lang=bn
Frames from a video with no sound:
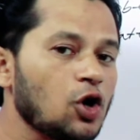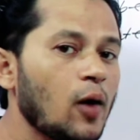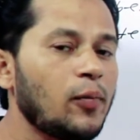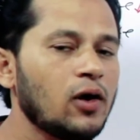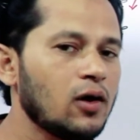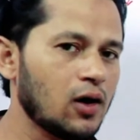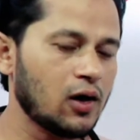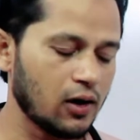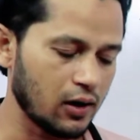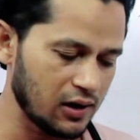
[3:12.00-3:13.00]
সব
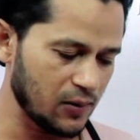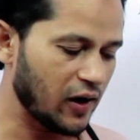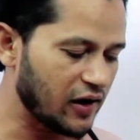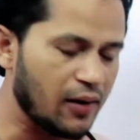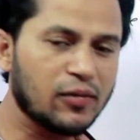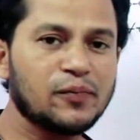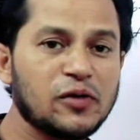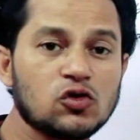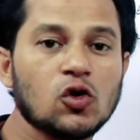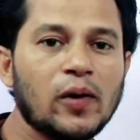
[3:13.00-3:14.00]
লিভারে আমরা
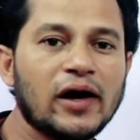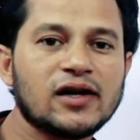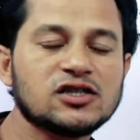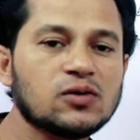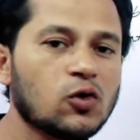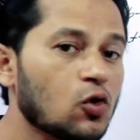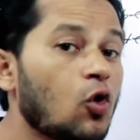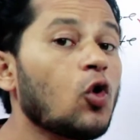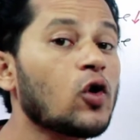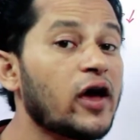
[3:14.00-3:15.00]
পিত্ত পাই না যেমন
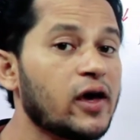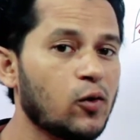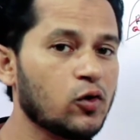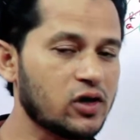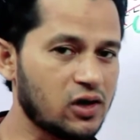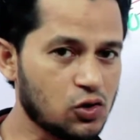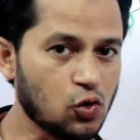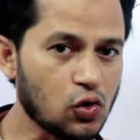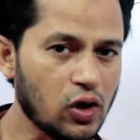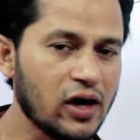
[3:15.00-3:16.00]
ঘোড়া এবং
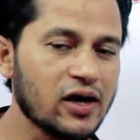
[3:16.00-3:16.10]
ইঁদুর